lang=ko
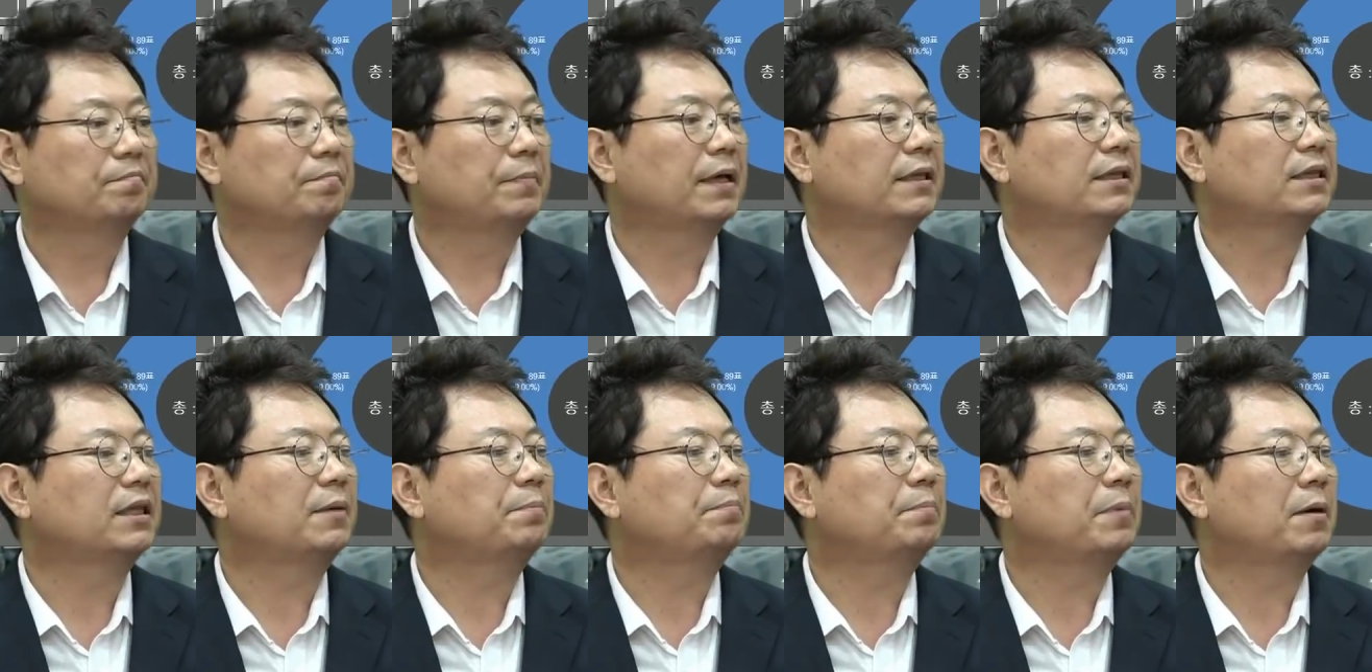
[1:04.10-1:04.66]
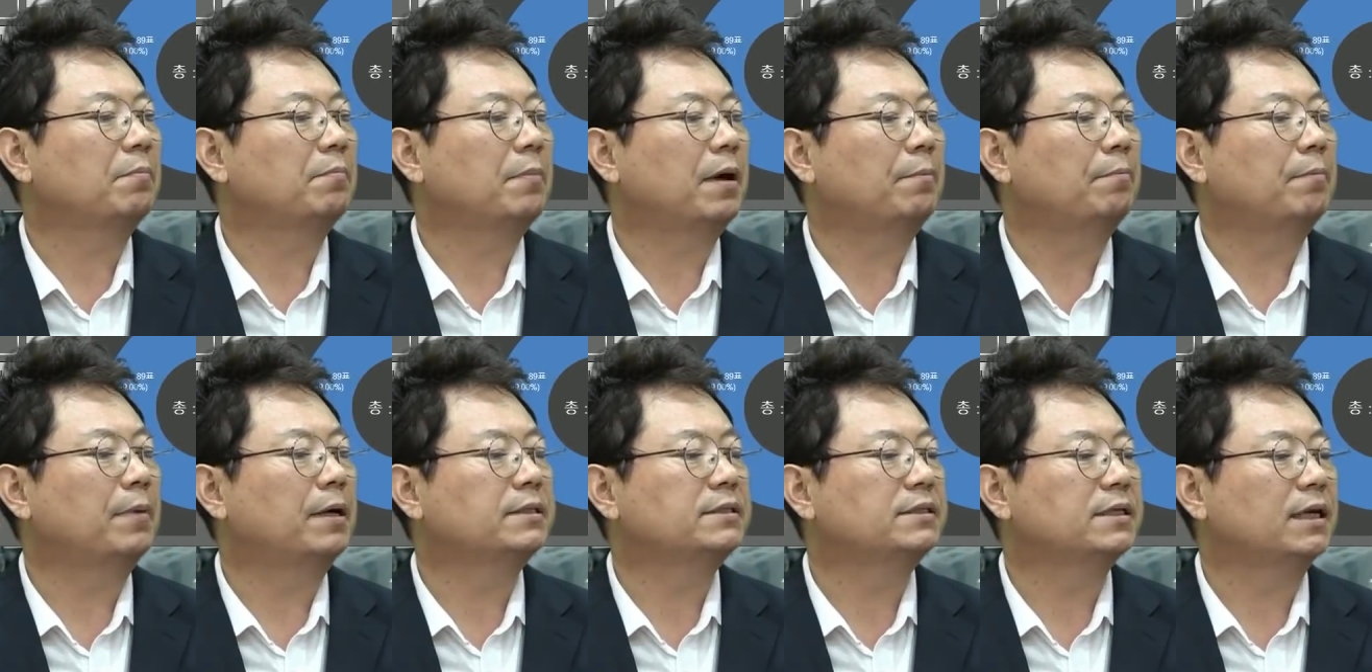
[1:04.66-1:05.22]
백대빵
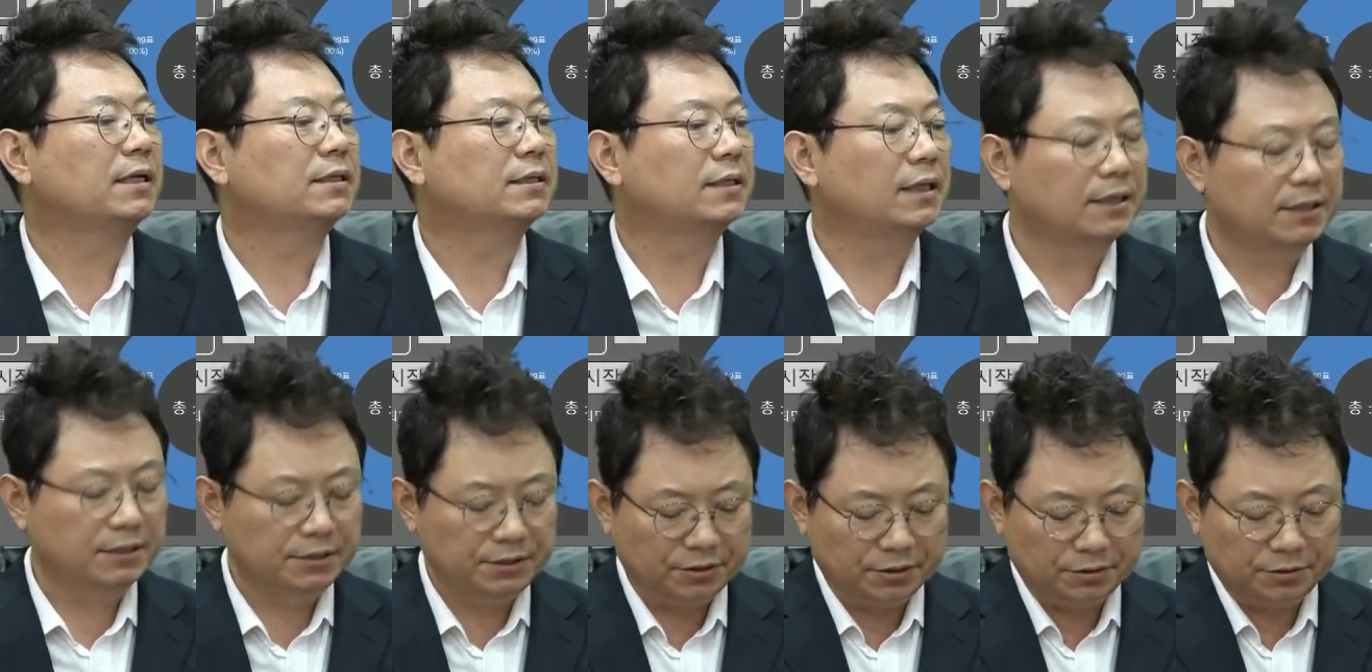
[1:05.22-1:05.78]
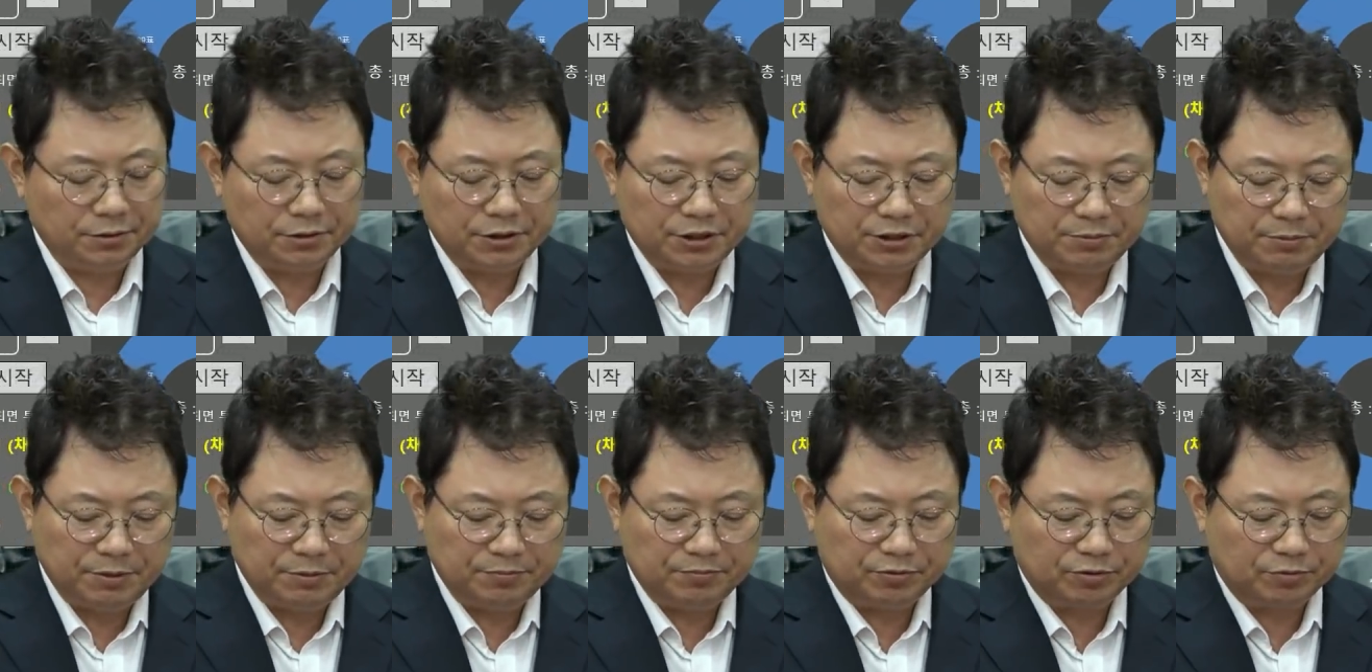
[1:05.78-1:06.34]
만만치 않다는 의견도
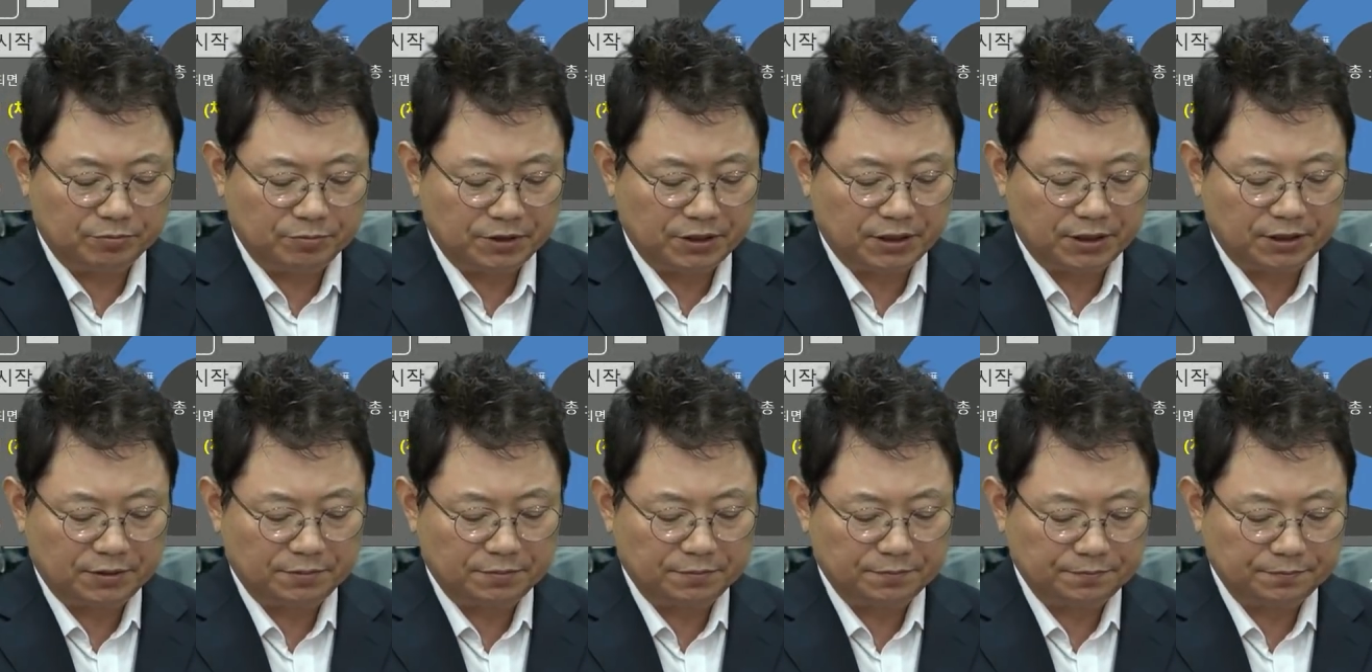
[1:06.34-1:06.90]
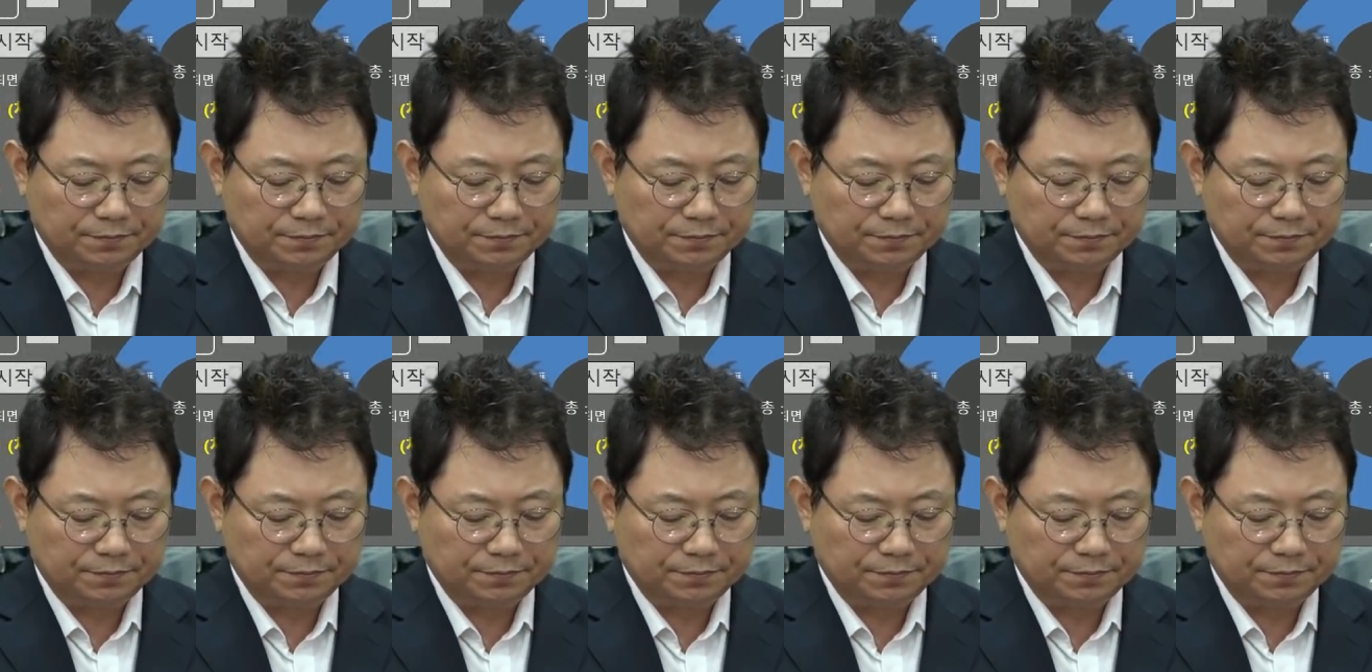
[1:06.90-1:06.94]
11%입니다.